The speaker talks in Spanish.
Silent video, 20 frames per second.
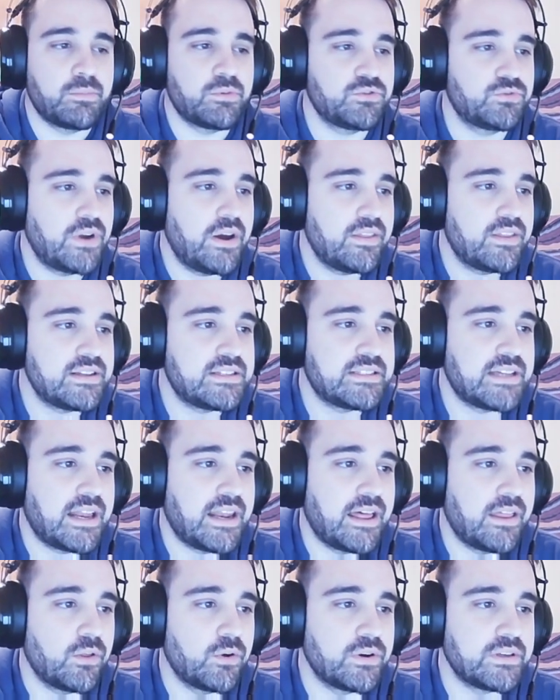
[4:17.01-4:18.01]
Pues una vez
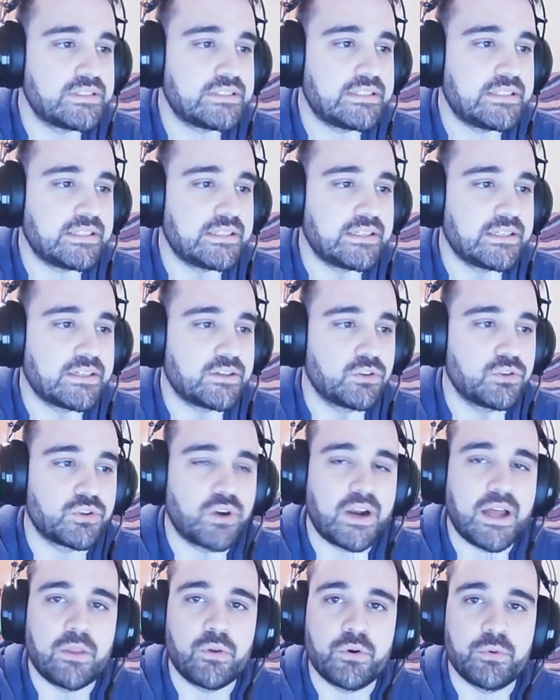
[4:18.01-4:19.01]
instalado este
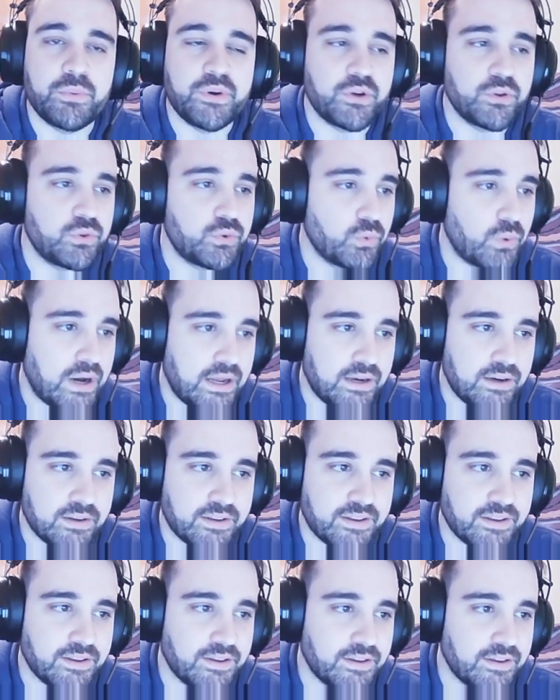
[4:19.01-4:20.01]
controlador virtual
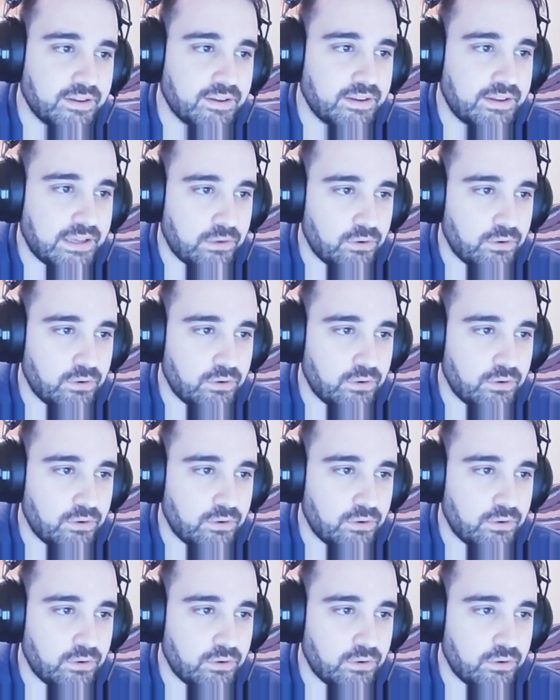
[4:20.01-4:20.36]
que,